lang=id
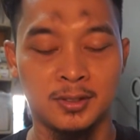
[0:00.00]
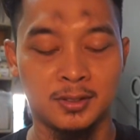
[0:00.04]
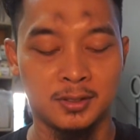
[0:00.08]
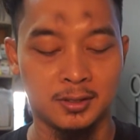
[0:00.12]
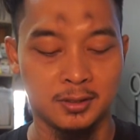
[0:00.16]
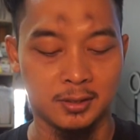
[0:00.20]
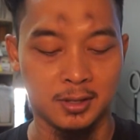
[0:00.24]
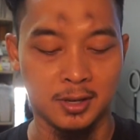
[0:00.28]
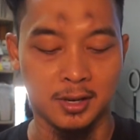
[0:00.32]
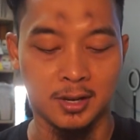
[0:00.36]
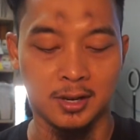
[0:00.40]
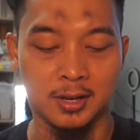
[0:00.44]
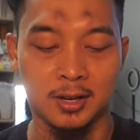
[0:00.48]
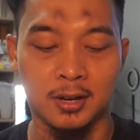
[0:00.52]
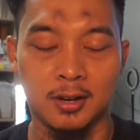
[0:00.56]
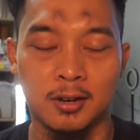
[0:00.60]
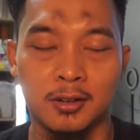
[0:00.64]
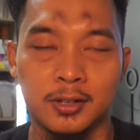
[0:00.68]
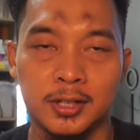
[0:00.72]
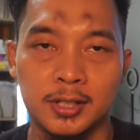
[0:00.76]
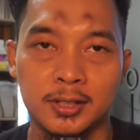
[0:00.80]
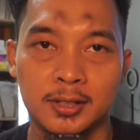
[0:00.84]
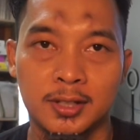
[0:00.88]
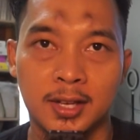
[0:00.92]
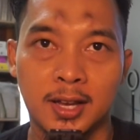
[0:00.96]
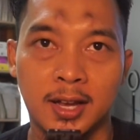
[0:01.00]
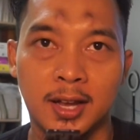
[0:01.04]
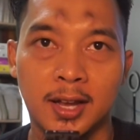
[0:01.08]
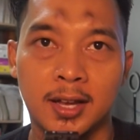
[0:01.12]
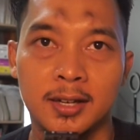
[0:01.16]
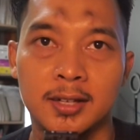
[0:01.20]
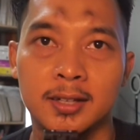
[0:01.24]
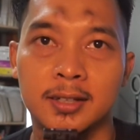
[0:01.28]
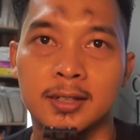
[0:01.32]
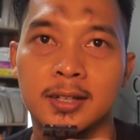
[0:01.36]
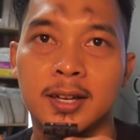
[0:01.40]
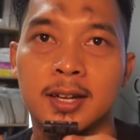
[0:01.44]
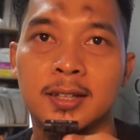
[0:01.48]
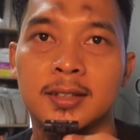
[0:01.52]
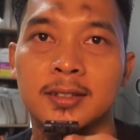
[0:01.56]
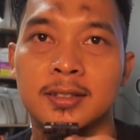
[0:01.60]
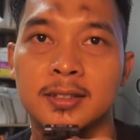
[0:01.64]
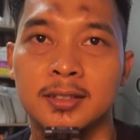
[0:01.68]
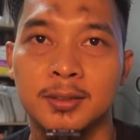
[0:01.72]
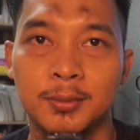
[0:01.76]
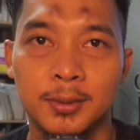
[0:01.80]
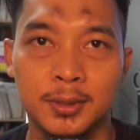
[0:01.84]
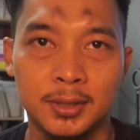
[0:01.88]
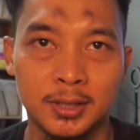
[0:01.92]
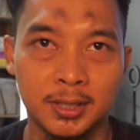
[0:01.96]
Sekarang kalau kita
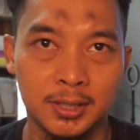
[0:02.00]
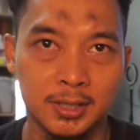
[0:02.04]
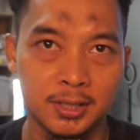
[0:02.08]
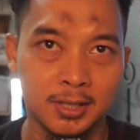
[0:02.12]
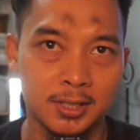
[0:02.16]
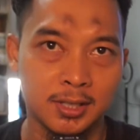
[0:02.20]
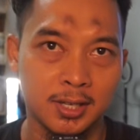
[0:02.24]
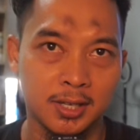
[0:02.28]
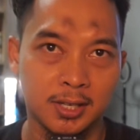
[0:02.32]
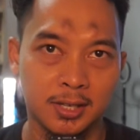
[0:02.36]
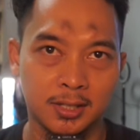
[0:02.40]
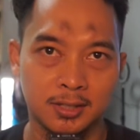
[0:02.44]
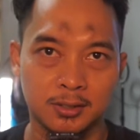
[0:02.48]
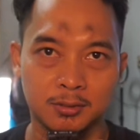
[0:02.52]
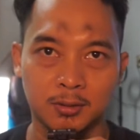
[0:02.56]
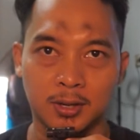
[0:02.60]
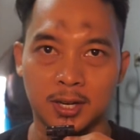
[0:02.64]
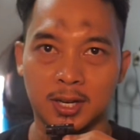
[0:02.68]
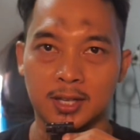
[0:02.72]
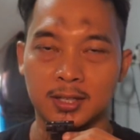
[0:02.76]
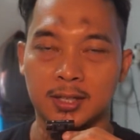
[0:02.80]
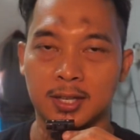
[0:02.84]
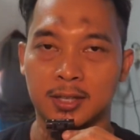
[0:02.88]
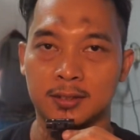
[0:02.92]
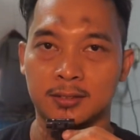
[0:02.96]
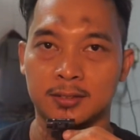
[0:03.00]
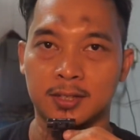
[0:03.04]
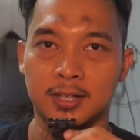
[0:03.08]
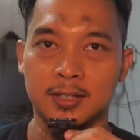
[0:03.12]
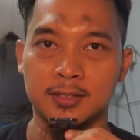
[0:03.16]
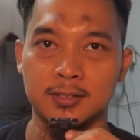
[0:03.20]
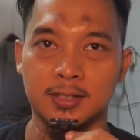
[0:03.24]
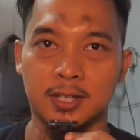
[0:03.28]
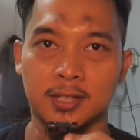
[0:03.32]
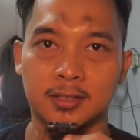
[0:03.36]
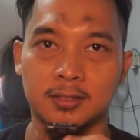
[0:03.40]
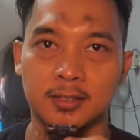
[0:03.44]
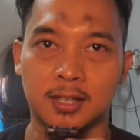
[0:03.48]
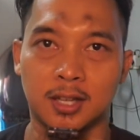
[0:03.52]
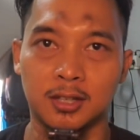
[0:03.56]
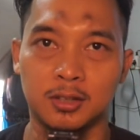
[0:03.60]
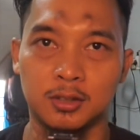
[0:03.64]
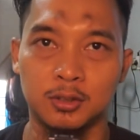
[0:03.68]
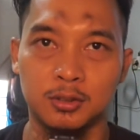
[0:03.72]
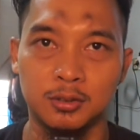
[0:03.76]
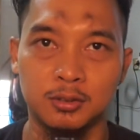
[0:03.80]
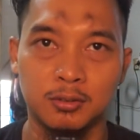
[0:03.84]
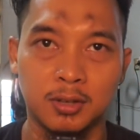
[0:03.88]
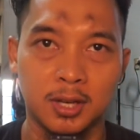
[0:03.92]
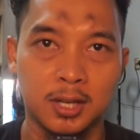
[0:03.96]
dekat seperti ini suaranya tes cek 1
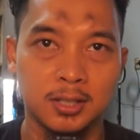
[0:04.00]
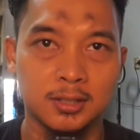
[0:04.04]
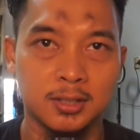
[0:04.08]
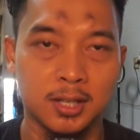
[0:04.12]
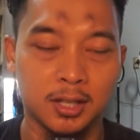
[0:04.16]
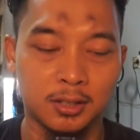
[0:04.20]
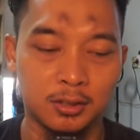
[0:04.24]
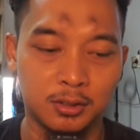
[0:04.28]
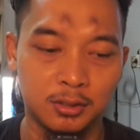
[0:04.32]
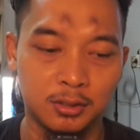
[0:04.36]
2 1